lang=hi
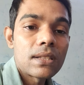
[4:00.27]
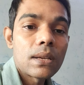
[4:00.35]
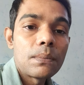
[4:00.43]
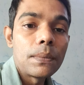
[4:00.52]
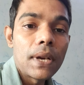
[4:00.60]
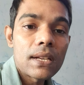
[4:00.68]
से
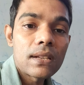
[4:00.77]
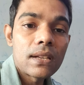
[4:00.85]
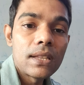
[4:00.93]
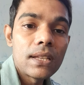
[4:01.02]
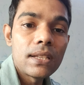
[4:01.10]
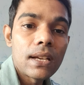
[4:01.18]
बेस्ट
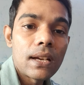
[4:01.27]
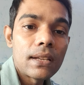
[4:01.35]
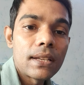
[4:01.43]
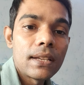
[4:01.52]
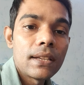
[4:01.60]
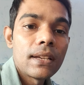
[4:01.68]
दी
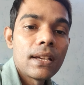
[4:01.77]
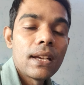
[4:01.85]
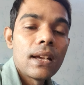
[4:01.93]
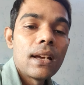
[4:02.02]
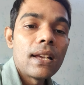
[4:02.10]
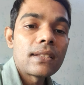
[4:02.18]
जाएगी
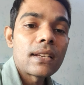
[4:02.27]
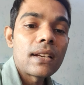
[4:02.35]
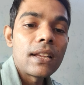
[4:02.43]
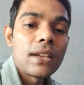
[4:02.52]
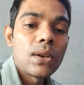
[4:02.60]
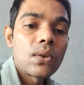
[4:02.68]
ऐसा
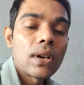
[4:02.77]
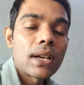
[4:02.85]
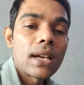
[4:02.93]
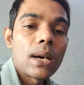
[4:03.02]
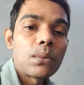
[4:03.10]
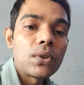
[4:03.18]
नहीं होगा
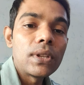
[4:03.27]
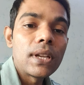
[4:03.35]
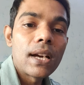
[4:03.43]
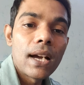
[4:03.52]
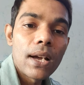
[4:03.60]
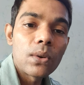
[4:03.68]
कि आपको
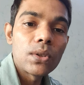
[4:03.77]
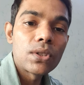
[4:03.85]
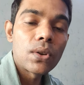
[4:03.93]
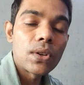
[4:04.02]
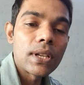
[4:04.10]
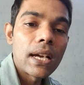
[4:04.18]
दिखाया कुछ
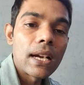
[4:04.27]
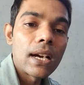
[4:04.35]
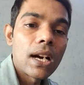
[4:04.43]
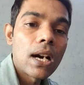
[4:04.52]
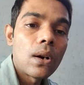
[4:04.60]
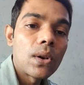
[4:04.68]
और
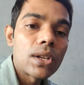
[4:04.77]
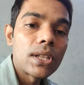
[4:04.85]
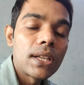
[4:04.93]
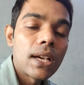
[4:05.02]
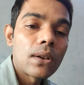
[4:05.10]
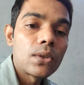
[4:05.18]
जाएगा और
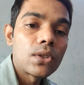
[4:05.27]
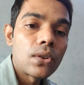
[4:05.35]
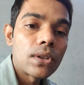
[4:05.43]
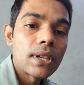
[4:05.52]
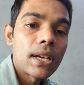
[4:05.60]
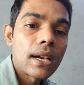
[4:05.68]
दिया कुछ
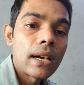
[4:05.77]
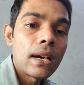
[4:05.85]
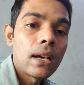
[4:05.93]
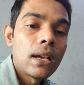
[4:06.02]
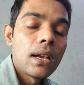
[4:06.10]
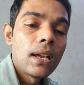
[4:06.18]
और जाएगा
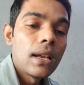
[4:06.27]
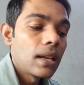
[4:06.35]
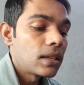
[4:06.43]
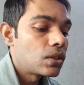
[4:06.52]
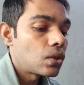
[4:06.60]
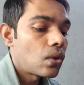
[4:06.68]

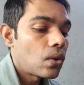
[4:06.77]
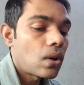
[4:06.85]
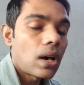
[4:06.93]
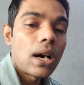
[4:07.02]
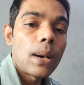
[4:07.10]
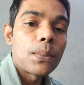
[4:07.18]
जो
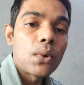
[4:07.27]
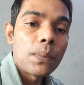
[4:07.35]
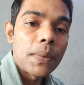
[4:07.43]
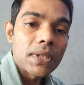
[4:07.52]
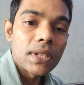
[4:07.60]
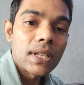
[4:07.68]
आपको
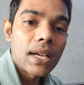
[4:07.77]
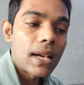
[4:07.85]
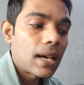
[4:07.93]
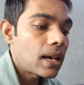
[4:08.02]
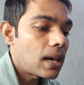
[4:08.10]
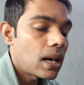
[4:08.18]
पसंद
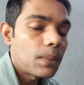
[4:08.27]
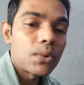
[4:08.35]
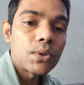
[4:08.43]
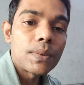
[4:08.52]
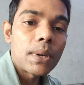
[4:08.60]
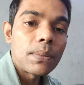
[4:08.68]
आएगा आप
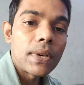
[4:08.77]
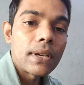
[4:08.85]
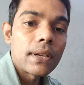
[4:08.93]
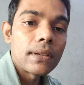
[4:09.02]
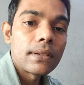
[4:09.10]
उस पर अपने